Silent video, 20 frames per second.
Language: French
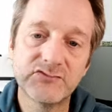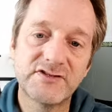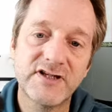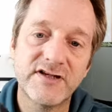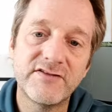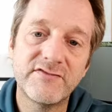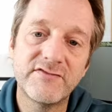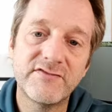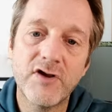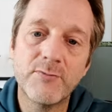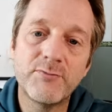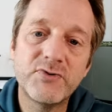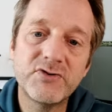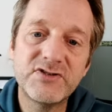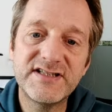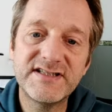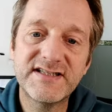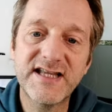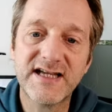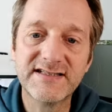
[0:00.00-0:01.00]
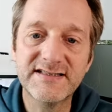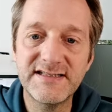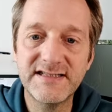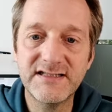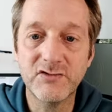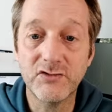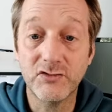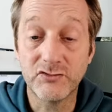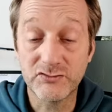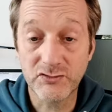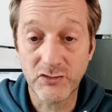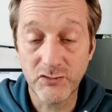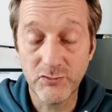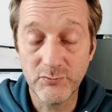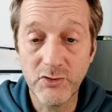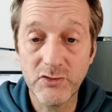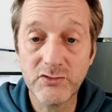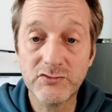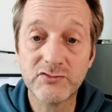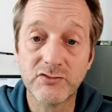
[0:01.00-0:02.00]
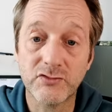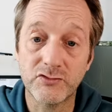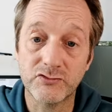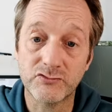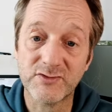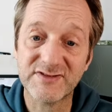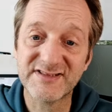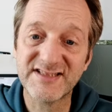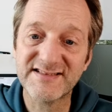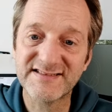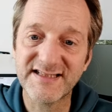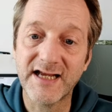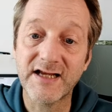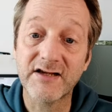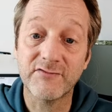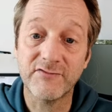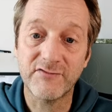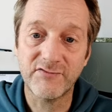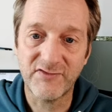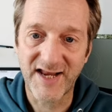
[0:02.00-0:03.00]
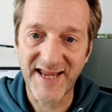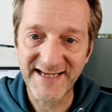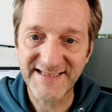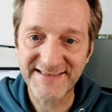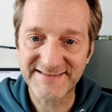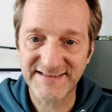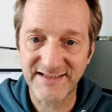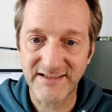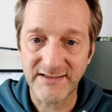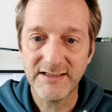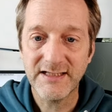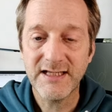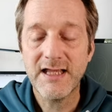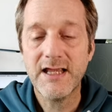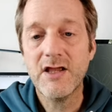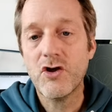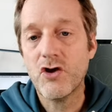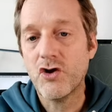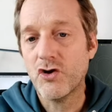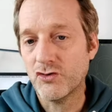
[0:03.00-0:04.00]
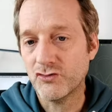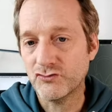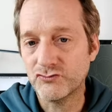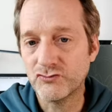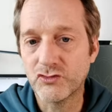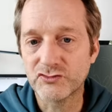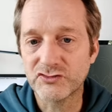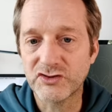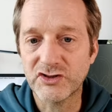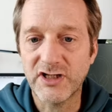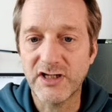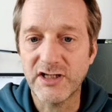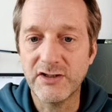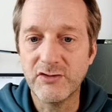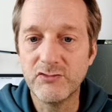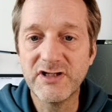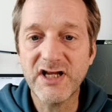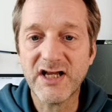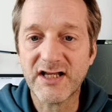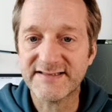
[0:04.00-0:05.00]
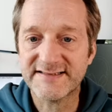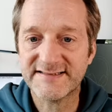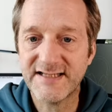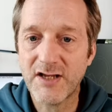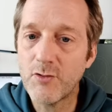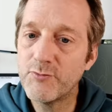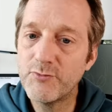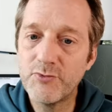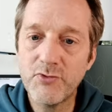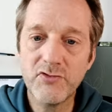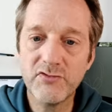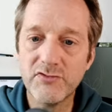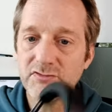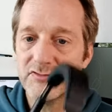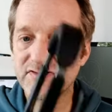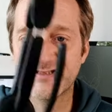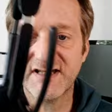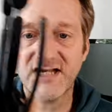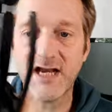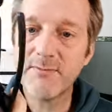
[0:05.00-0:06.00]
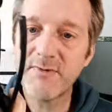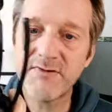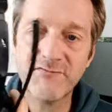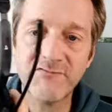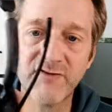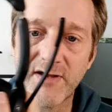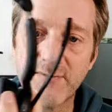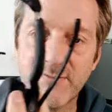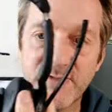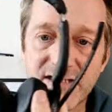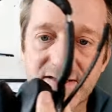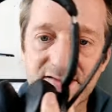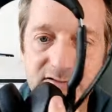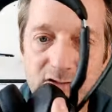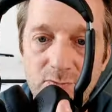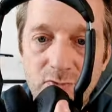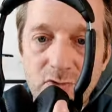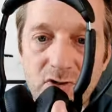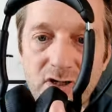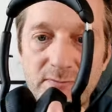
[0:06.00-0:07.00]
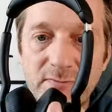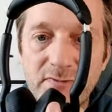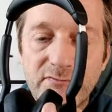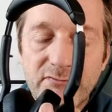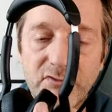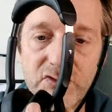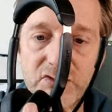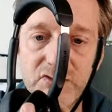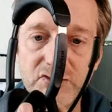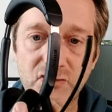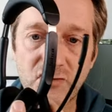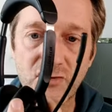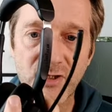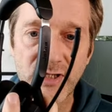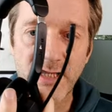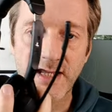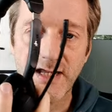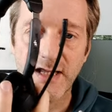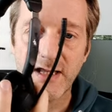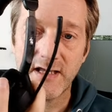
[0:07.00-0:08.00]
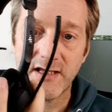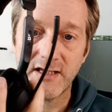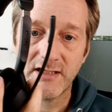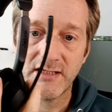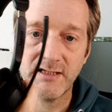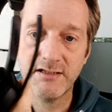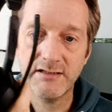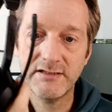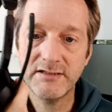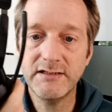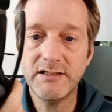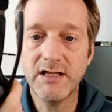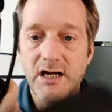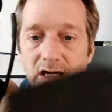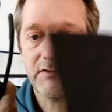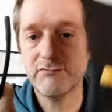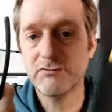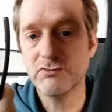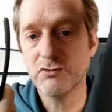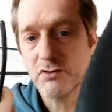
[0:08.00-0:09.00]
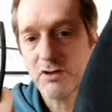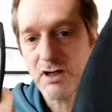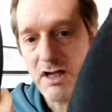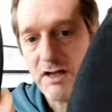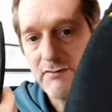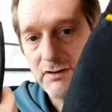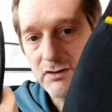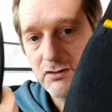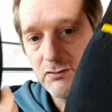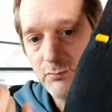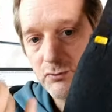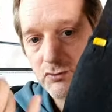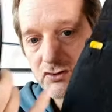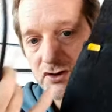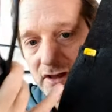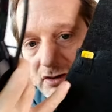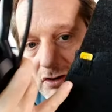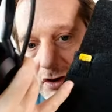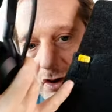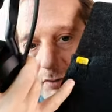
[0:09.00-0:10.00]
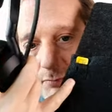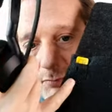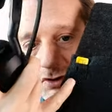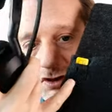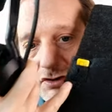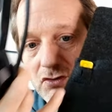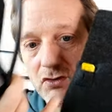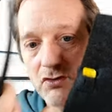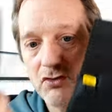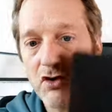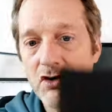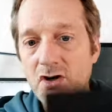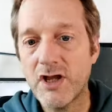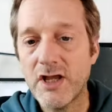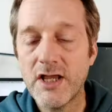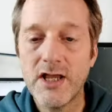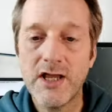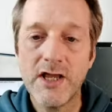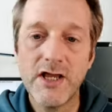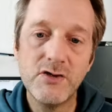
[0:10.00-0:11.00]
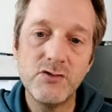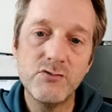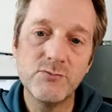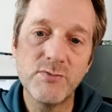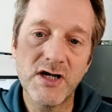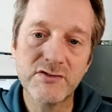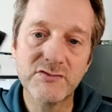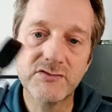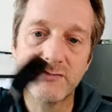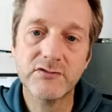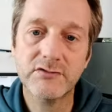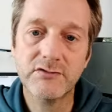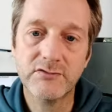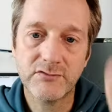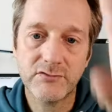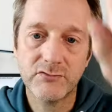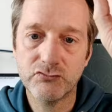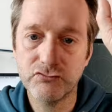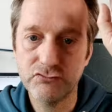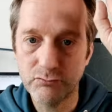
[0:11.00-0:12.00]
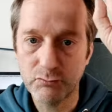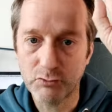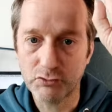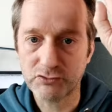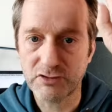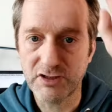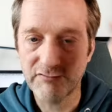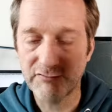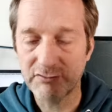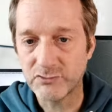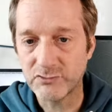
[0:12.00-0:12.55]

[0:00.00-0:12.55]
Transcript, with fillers: Je vous avais fait un petit article sur le blog sur le 65 Flex. Euh, je vous conseille d'aller le lire. C'est un peu, c'est la même famille, c'est un peu les mêmes fonctions. Et il arrive donc avec une pochette, un petit dongle et une base je vous montre la